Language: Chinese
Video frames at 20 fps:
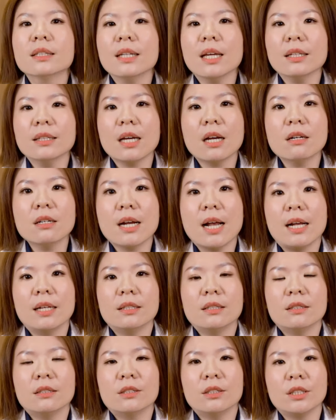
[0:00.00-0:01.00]
那当
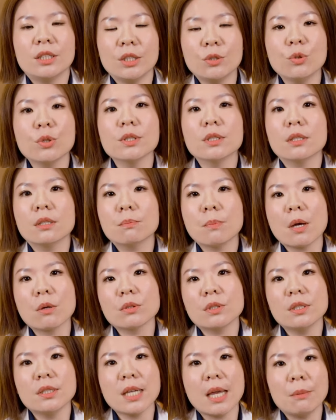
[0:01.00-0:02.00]
然呢，你选择
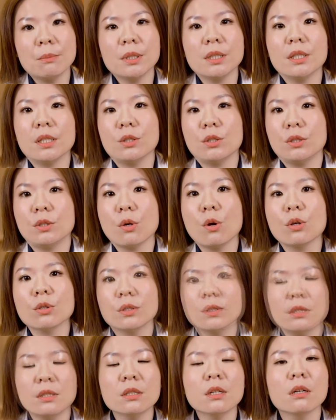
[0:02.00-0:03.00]
保湿产品也需要
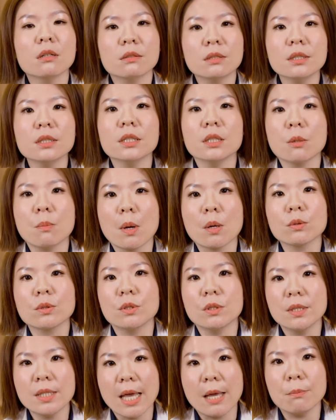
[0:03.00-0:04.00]
适合自己的保
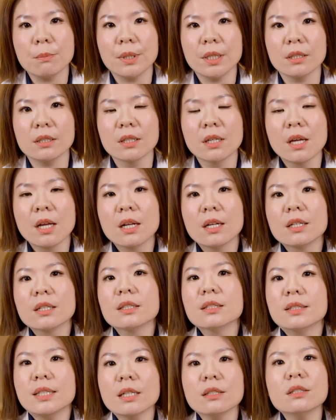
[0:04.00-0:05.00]
湿产品。
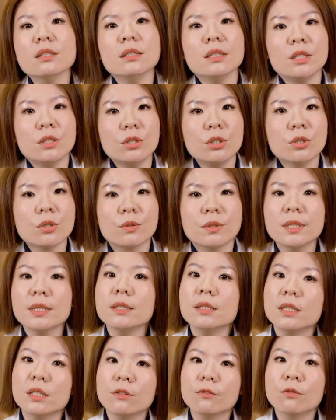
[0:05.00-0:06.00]
像是你是油
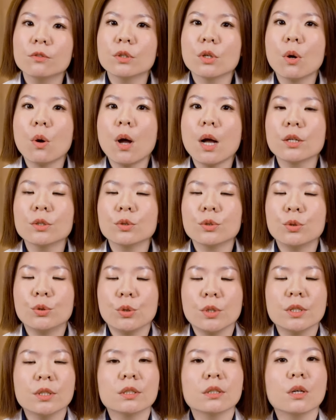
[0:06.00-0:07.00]
性肌肤的话，就
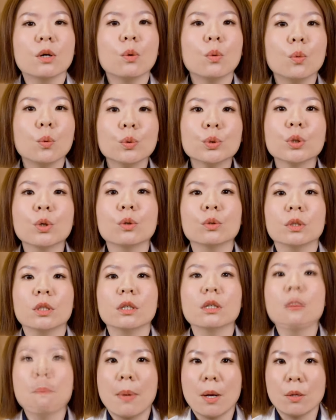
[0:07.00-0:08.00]
选择无油
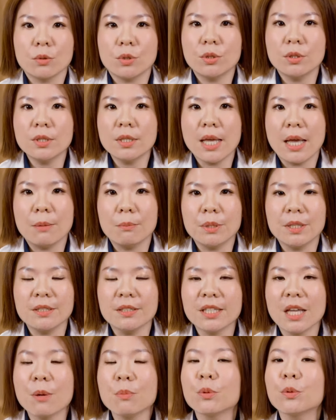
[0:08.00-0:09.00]
的保湿产品，
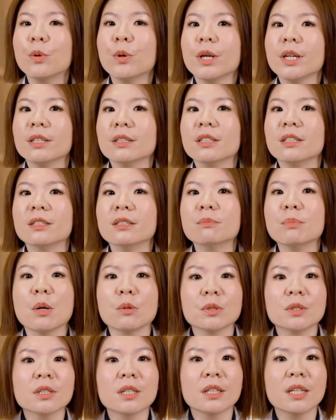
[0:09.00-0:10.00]
才不会呢，
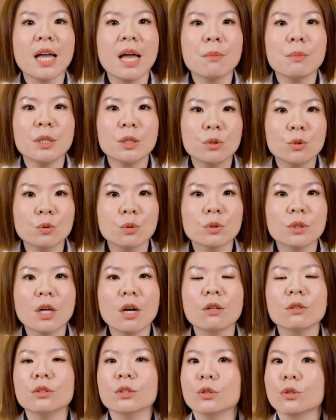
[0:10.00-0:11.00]
保湿可能还没做
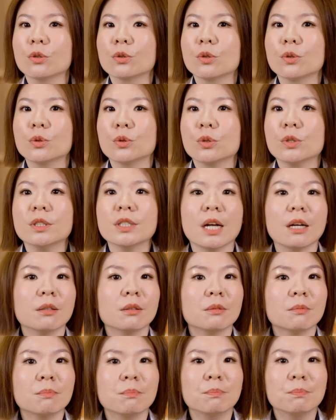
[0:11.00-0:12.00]
到，你的痘痘就会长
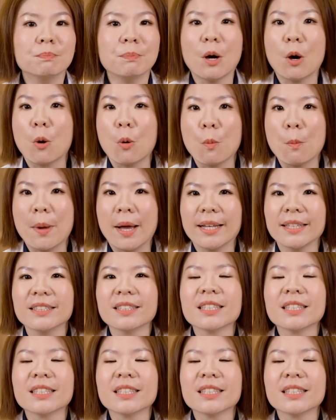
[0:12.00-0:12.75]
爆满。